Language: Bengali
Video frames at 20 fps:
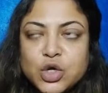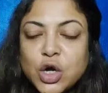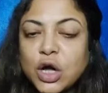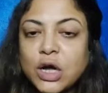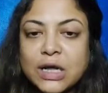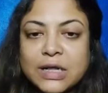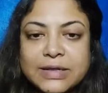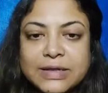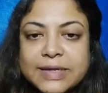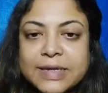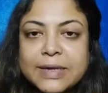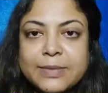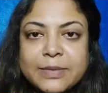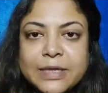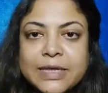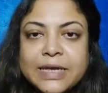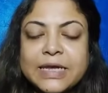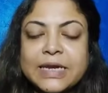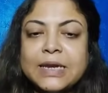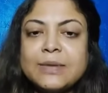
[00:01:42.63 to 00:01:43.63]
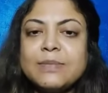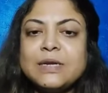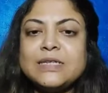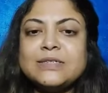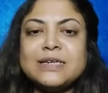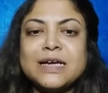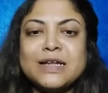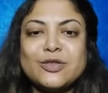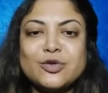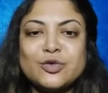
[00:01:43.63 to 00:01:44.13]
সকাল থেকে আমি দেখলাম এই
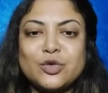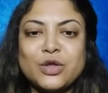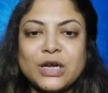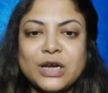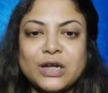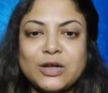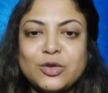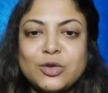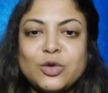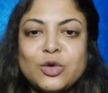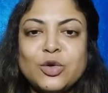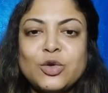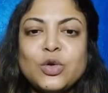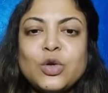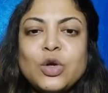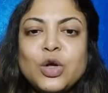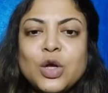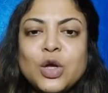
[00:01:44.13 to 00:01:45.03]
ছাত্রদের আন্দোলন